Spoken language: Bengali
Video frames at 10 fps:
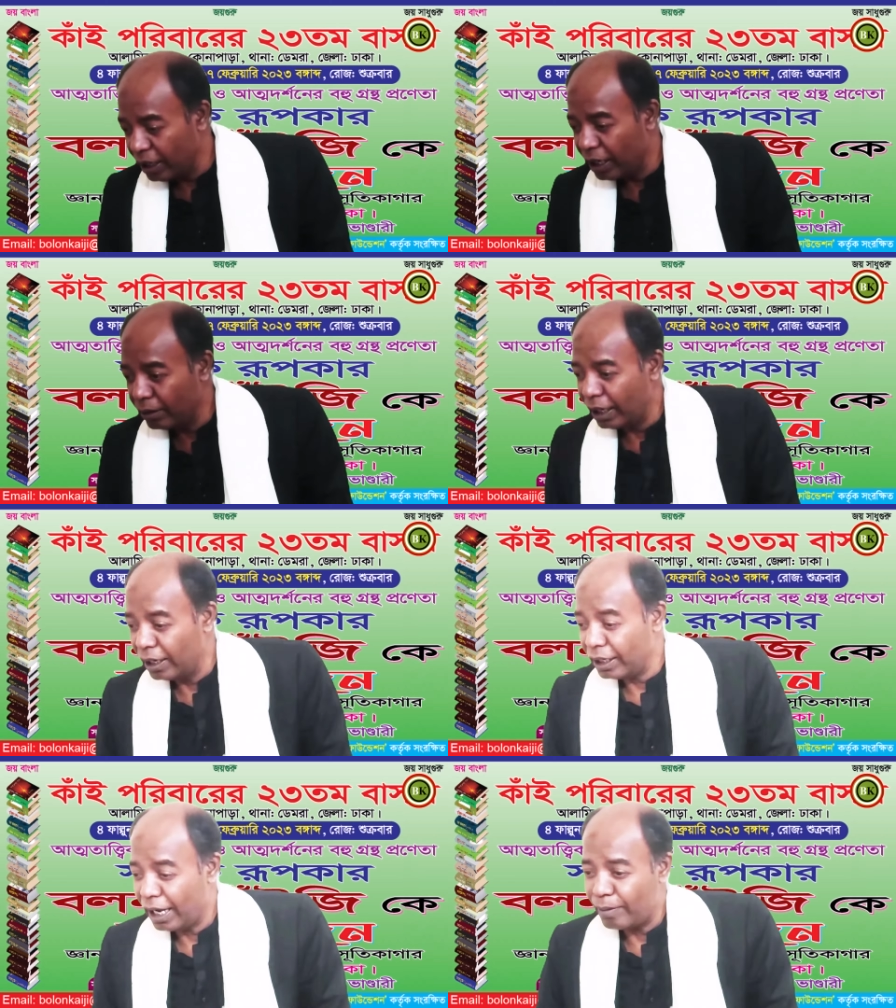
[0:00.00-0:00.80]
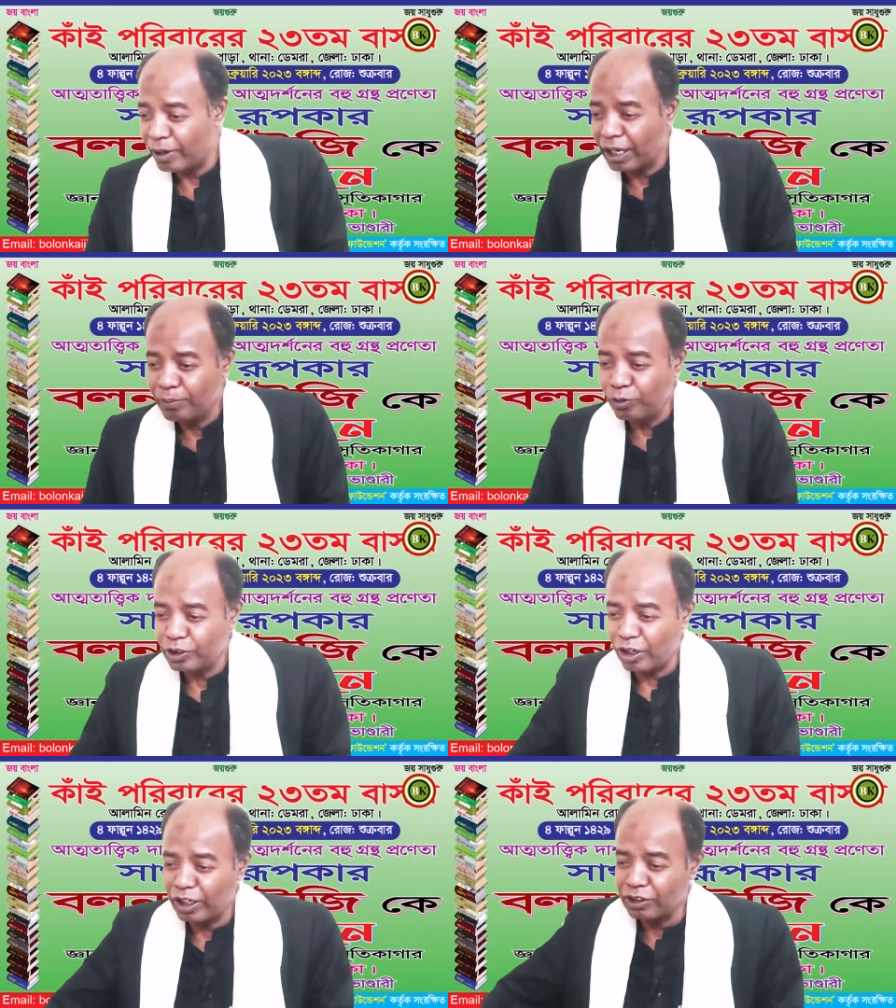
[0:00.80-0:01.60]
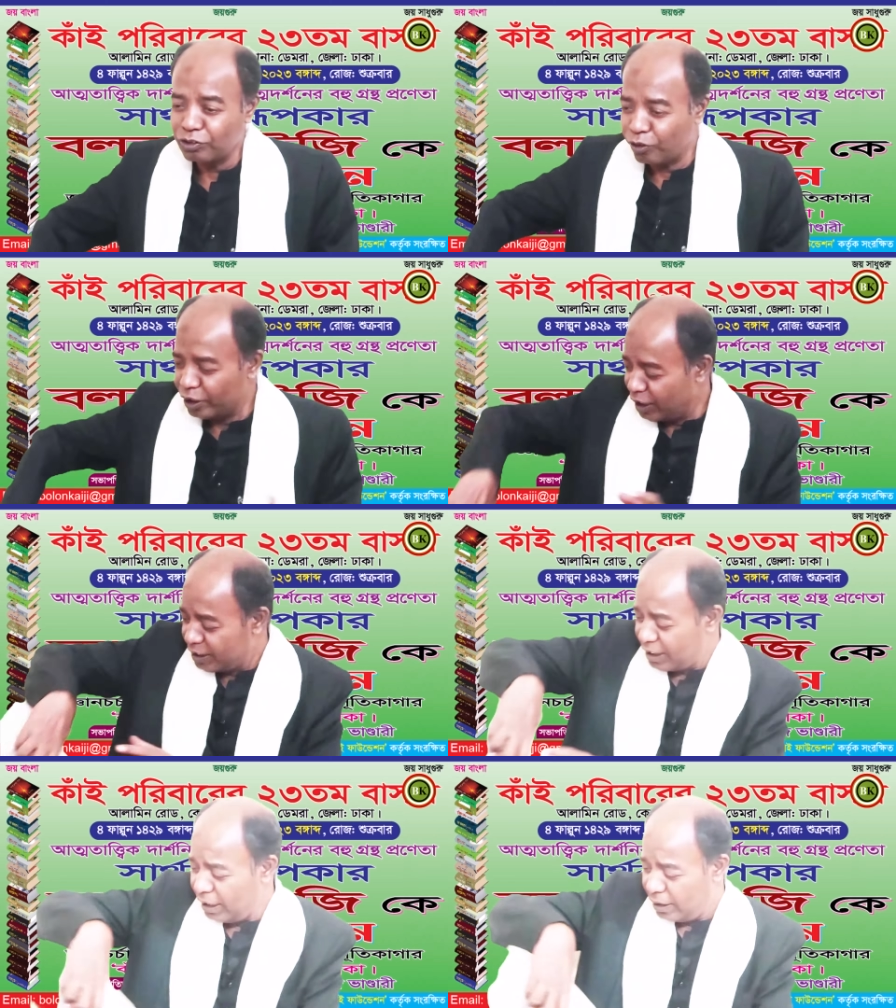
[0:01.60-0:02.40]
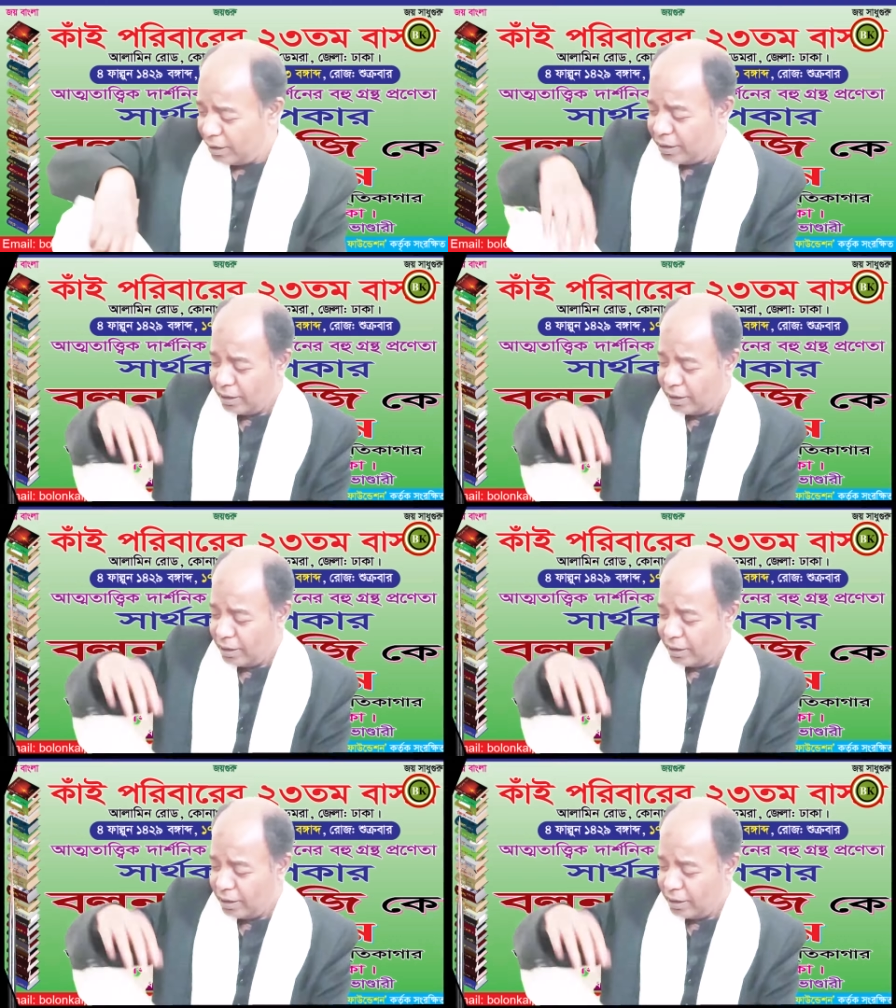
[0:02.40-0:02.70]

এই যে এই আমার এই বইটা অনেকে চোখে দেখছে